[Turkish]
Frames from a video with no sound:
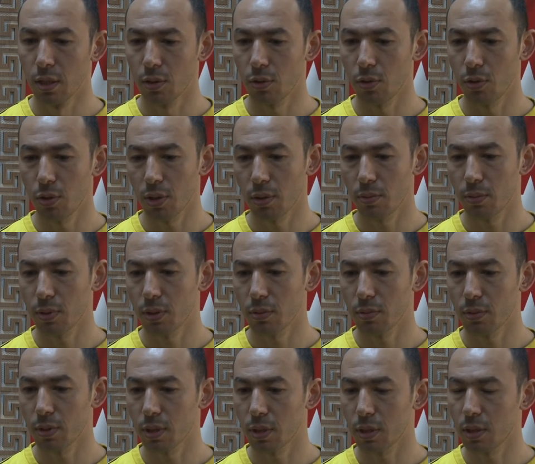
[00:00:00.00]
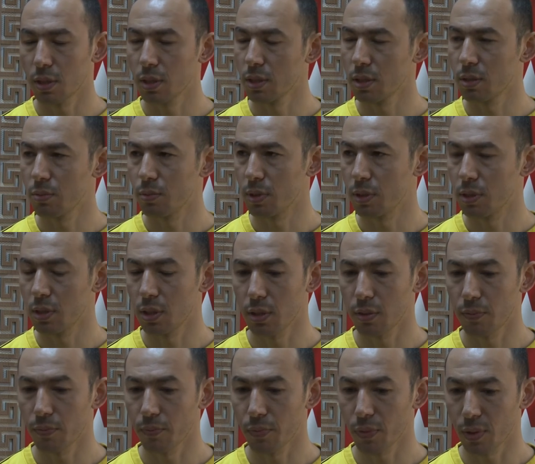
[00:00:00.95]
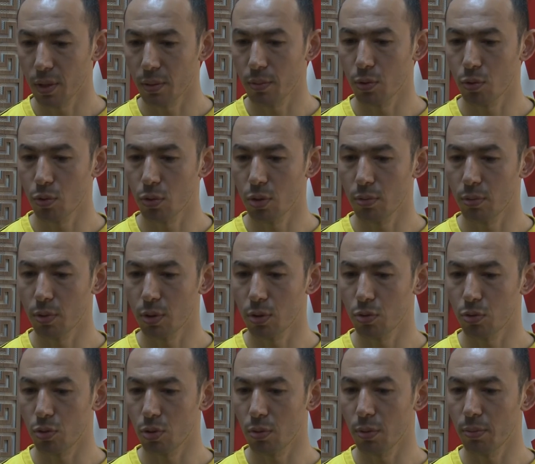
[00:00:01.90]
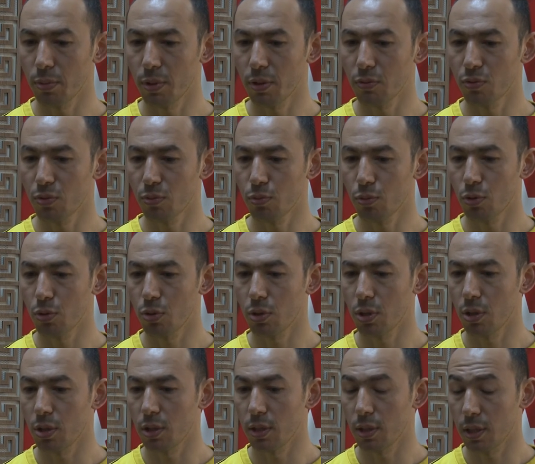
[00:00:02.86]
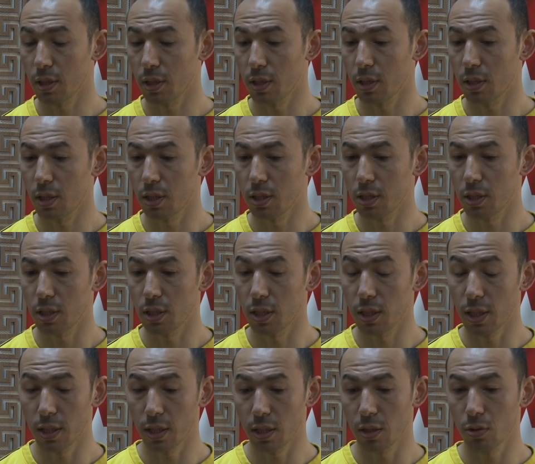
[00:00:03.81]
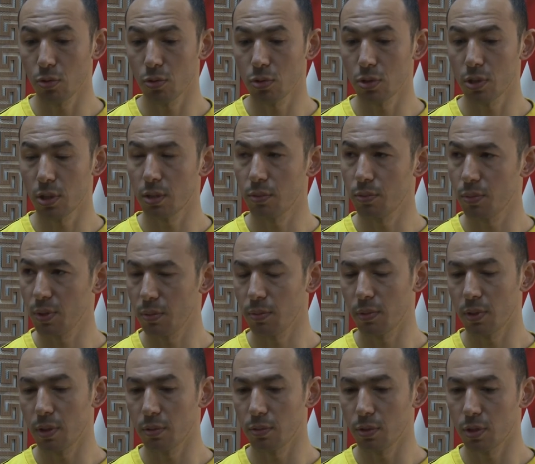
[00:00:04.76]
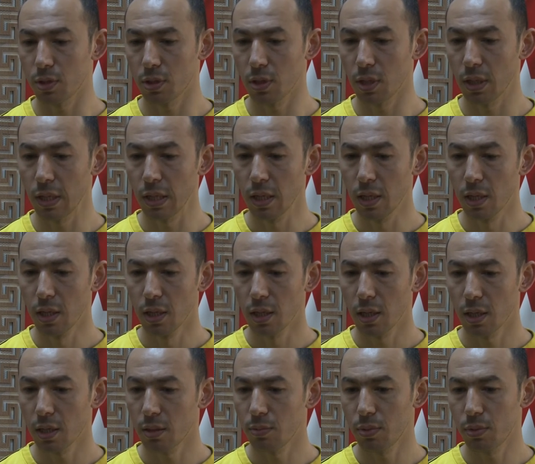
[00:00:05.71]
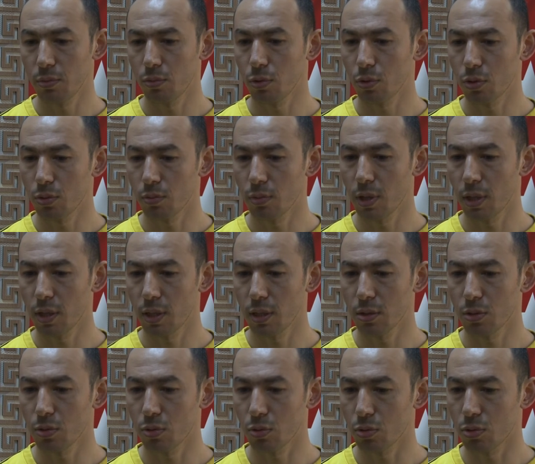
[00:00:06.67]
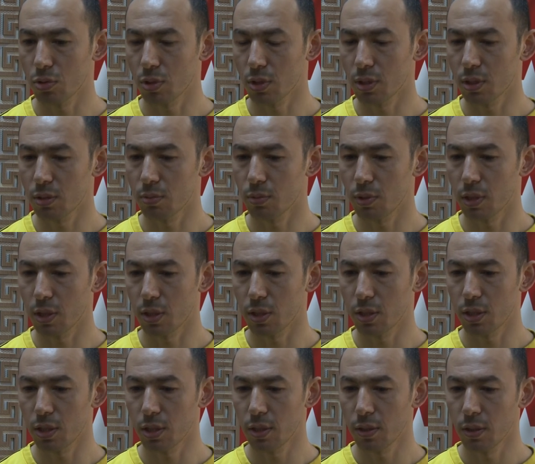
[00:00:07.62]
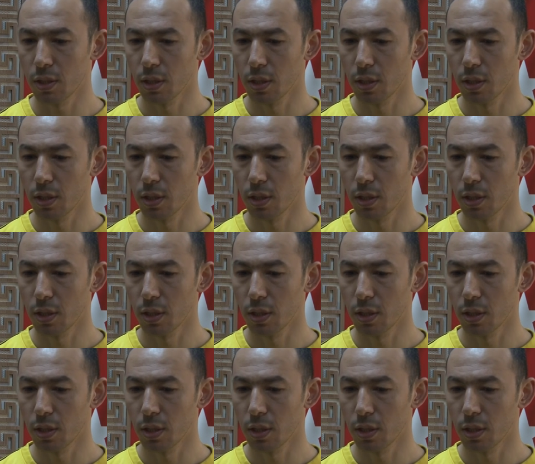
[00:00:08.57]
oynayabildiğim kadar kısmetse tabii ki oynamak istiyorum ama futbolun ne, getireceğini, ileride ne olacağını bilmediğim için hani bilmiyorum. Hayırlısı olsun, kısmet her şey.